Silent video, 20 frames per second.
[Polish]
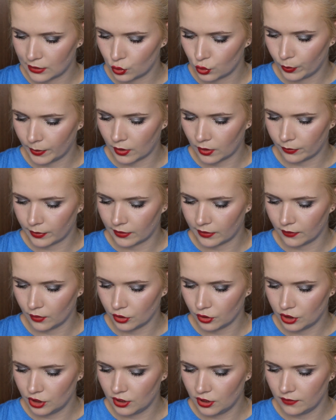super
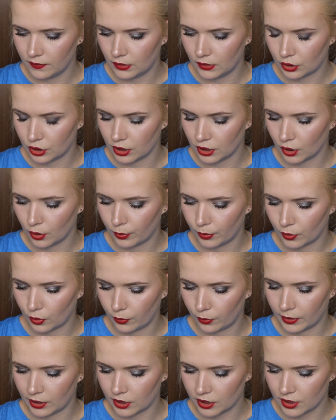objętości i widocznego
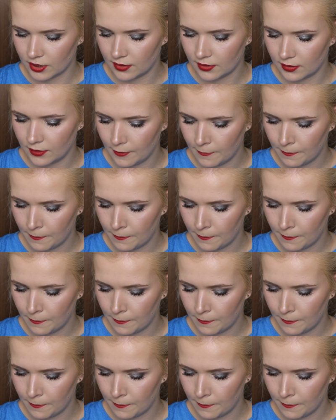pogrubienia rzęs.